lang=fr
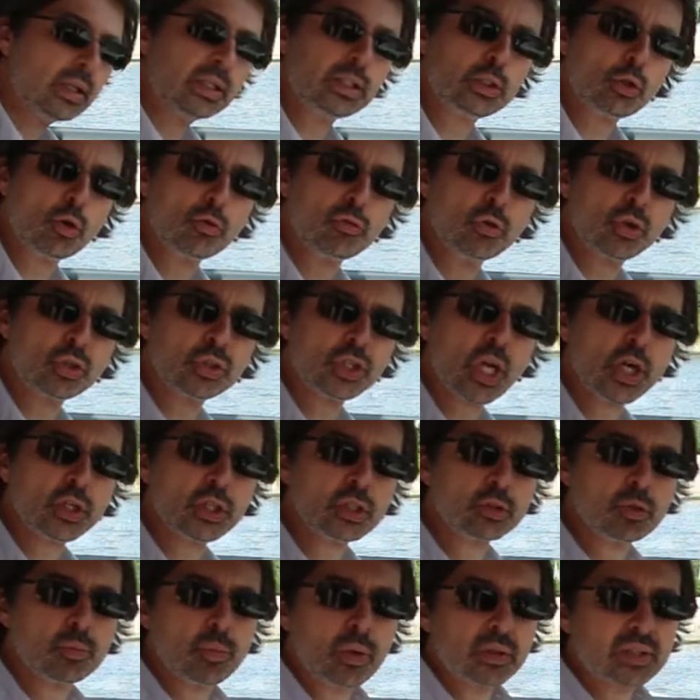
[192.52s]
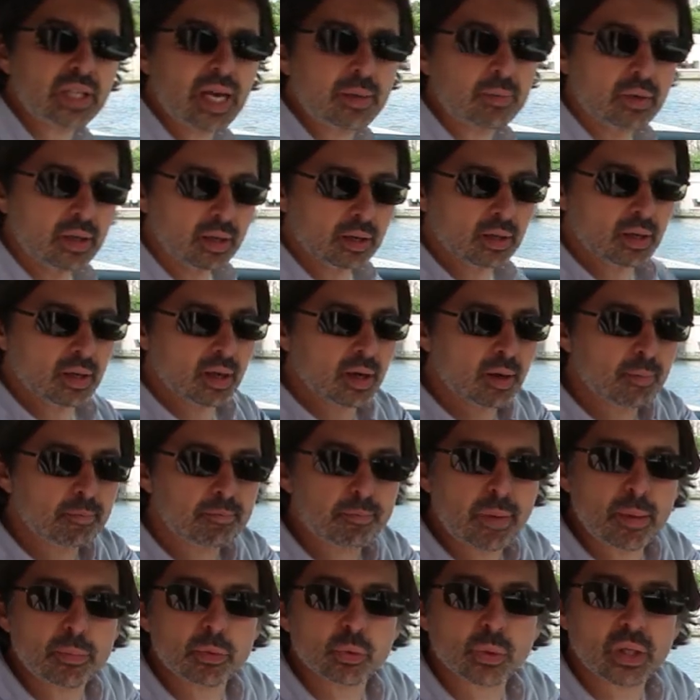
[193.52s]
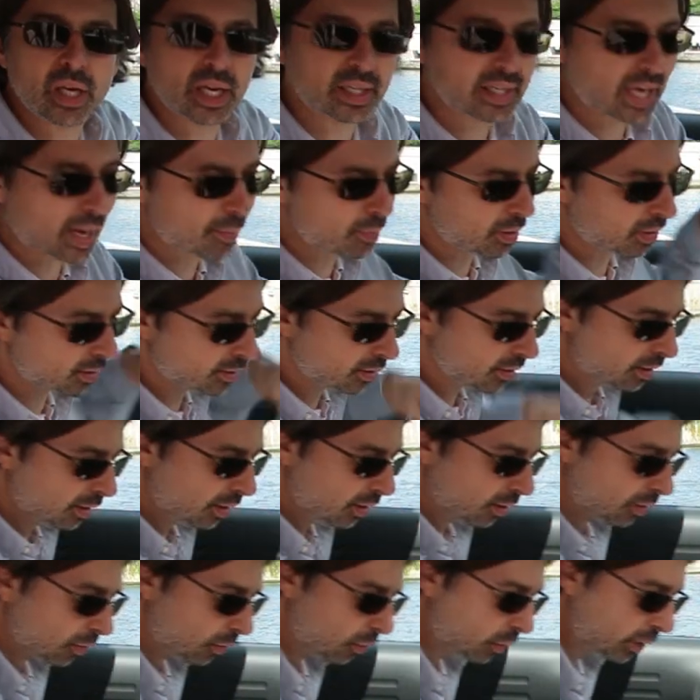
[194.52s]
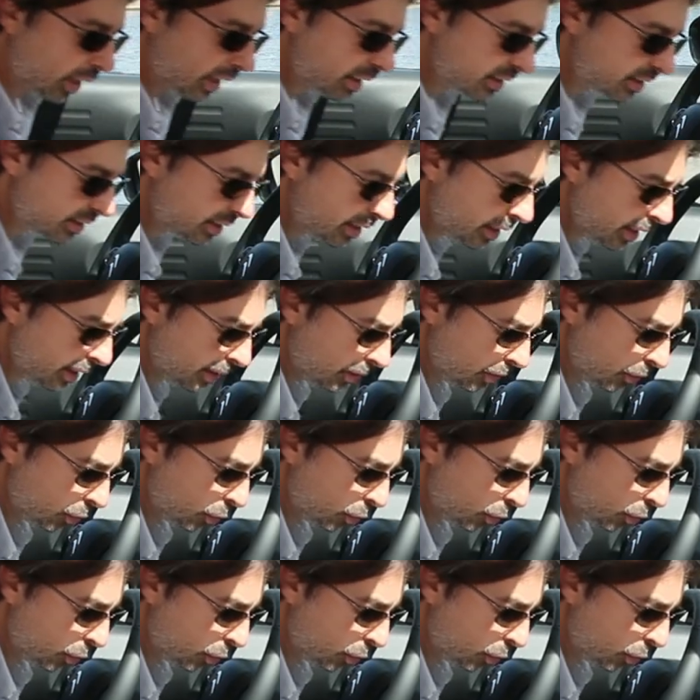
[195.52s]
si on veut recharger son portable, pas besoin d'un câble. On a ici